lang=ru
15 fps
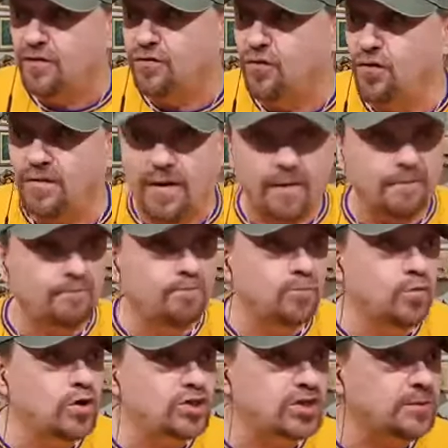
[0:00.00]
Вова,
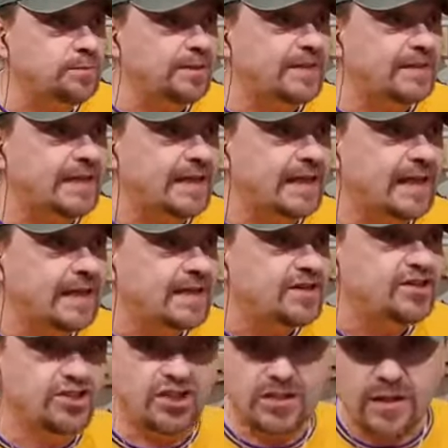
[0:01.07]
может быть, ты
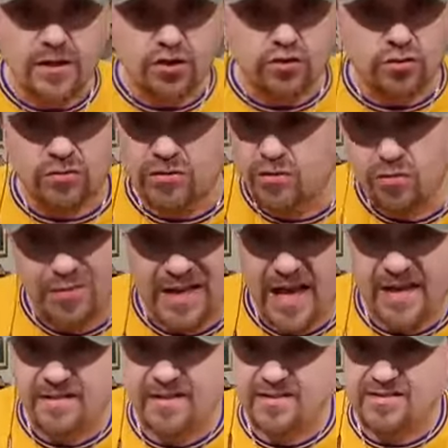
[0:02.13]
считаешь, что ты
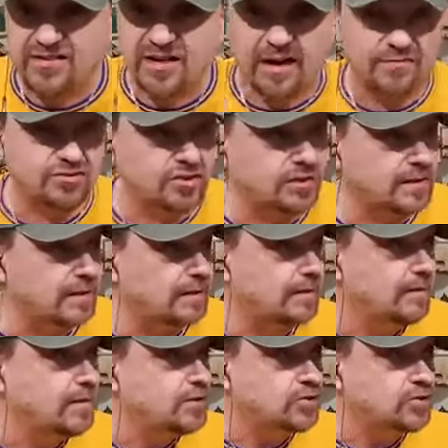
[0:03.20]
умнее Нади Савченко,